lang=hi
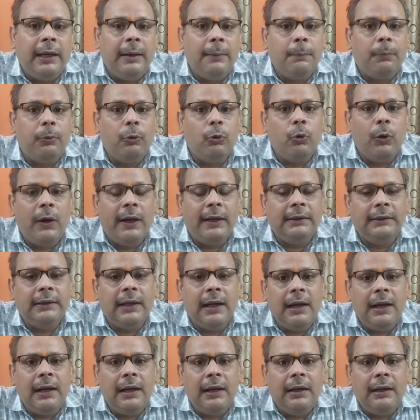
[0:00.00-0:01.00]

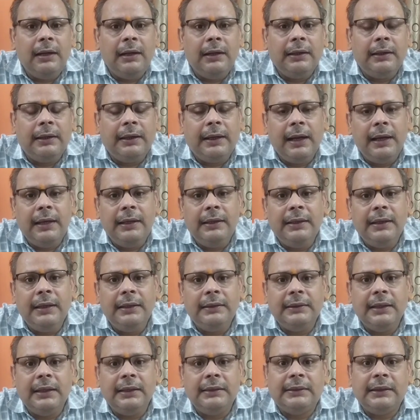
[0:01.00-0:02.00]
इन्फ्लुएंजा के लिए
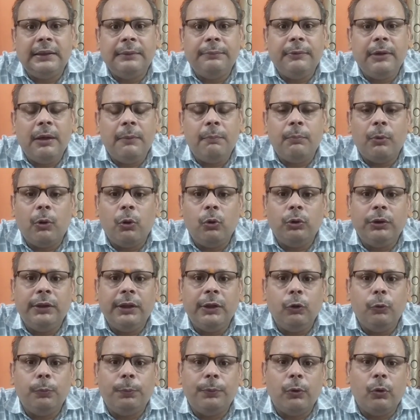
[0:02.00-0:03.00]
जेलसीमियम बहुत ही
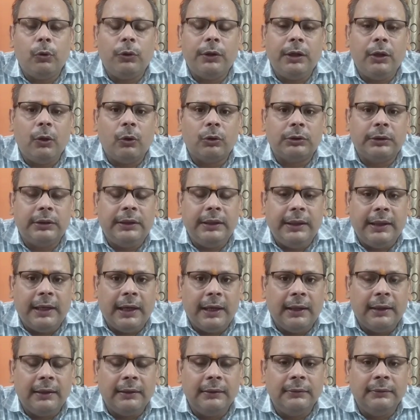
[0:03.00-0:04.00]
उपयोगी औषधि है